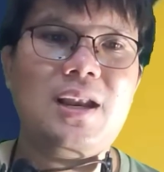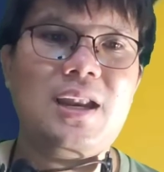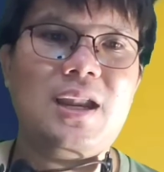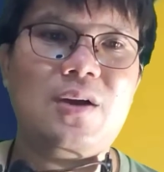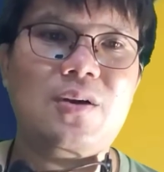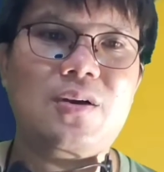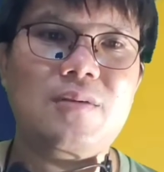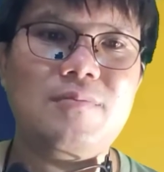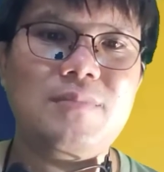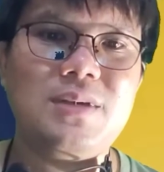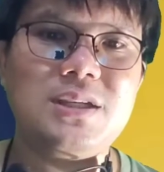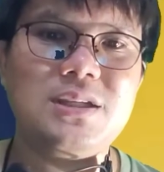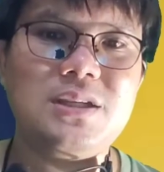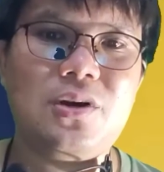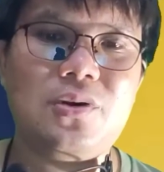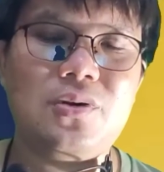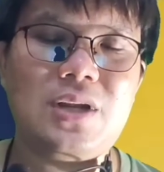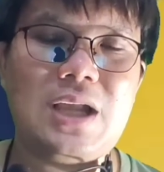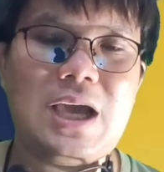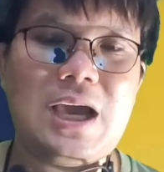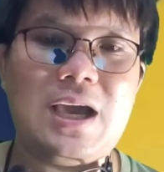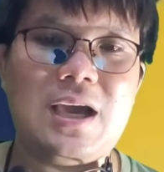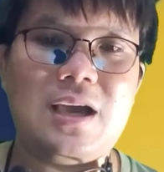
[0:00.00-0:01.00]
แล้วก็มีช่
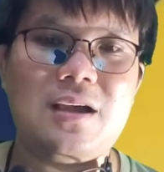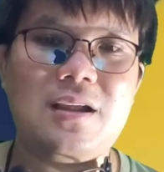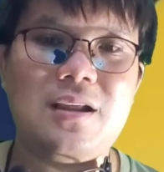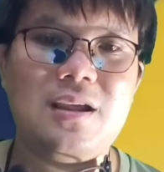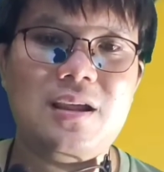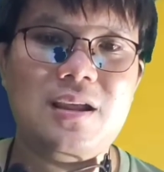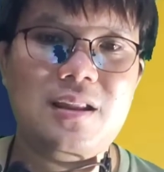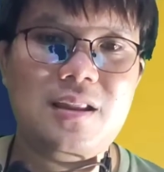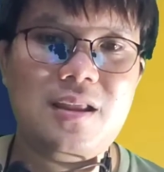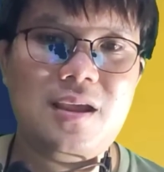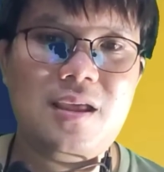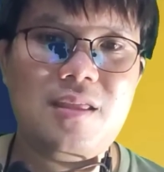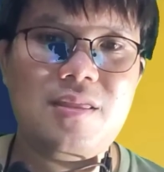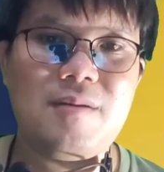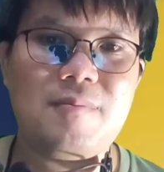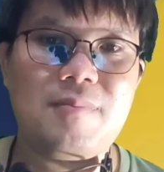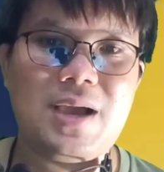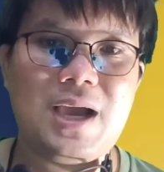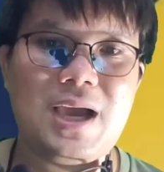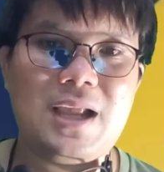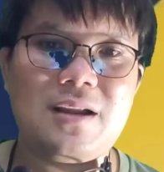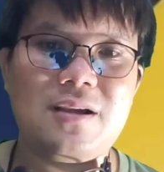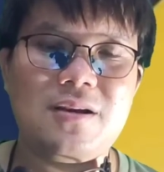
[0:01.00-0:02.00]
องทางที่
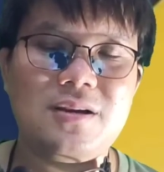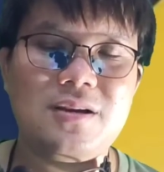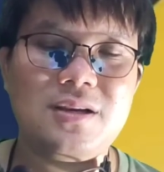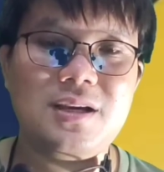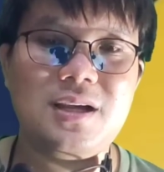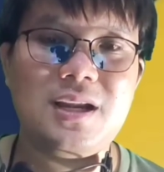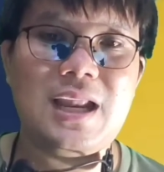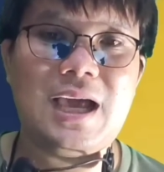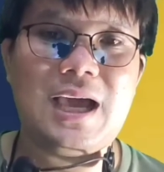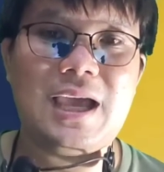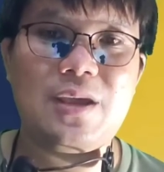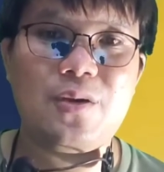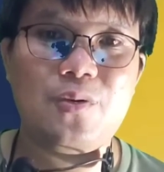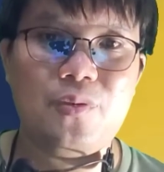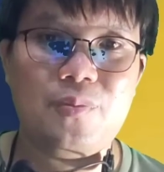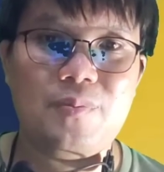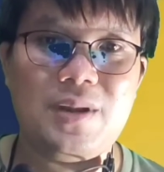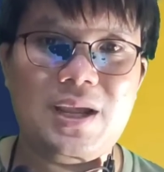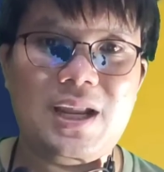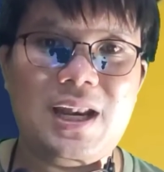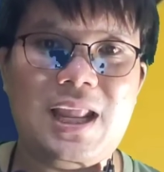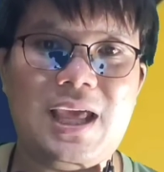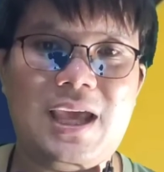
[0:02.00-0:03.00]
สำคัญก็คือ LINE กลุ่ม
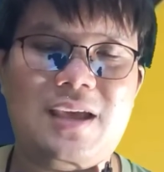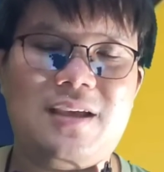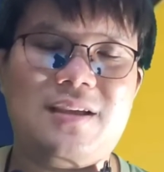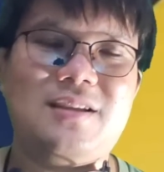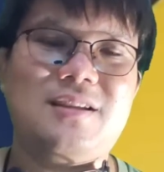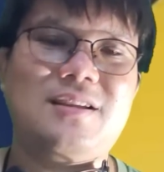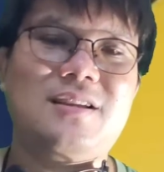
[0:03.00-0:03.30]
นั่นแหละ